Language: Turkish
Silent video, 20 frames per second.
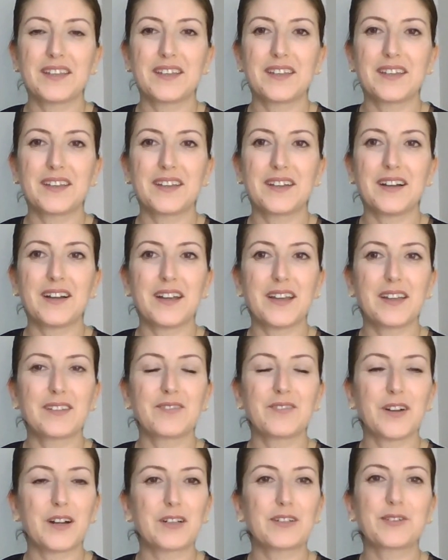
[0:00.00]
E,
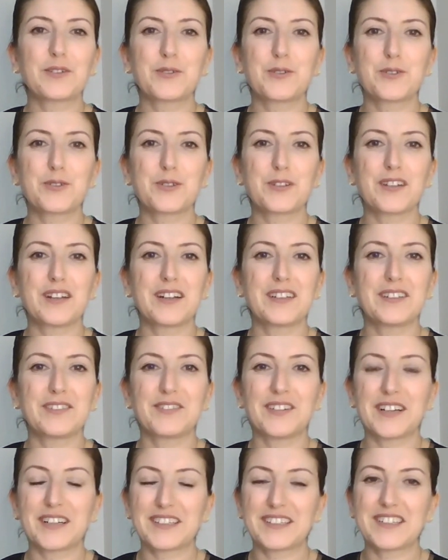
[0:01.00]
hayat farklı koşullarda,
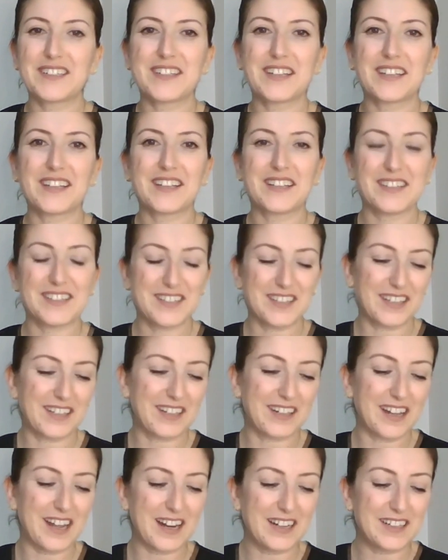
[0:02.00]
farklı şey, e,
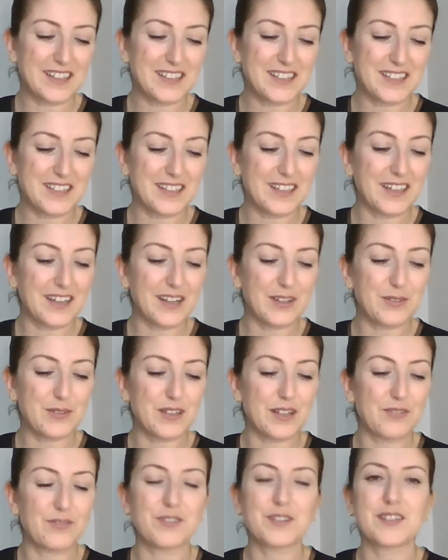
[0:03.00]
şekillerde size daha
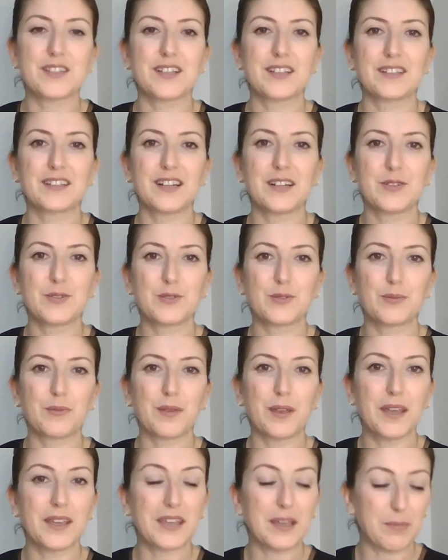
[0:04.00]
güzel fırsatlar
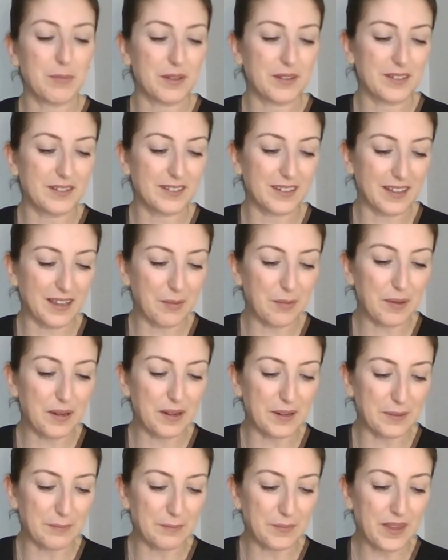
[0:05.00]
sunmaya gebedir
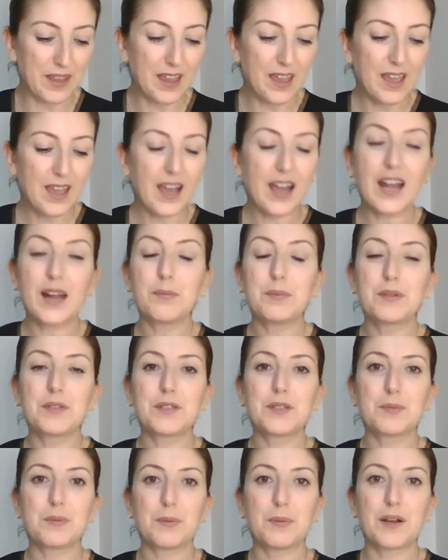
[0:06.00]
diyebilirim. Her
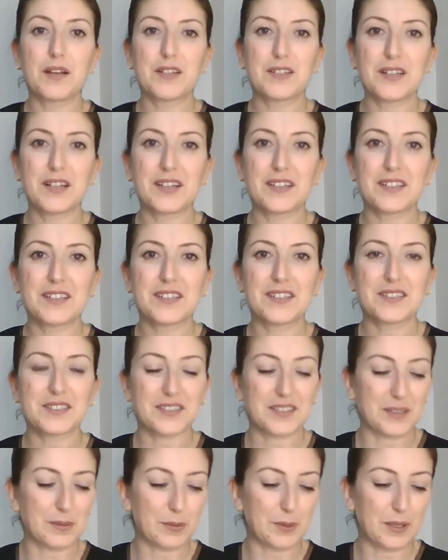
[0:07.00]
bitiş bir başlangıçtır
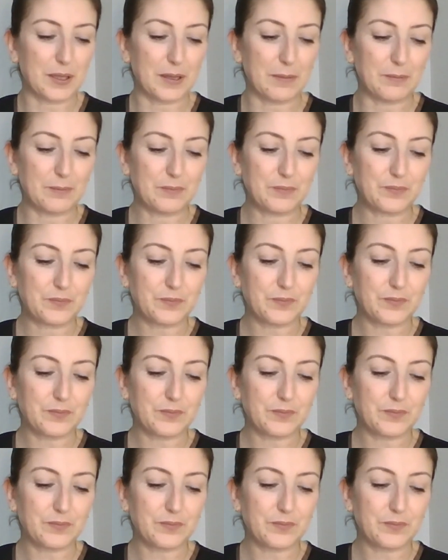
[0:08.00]
tabii ki.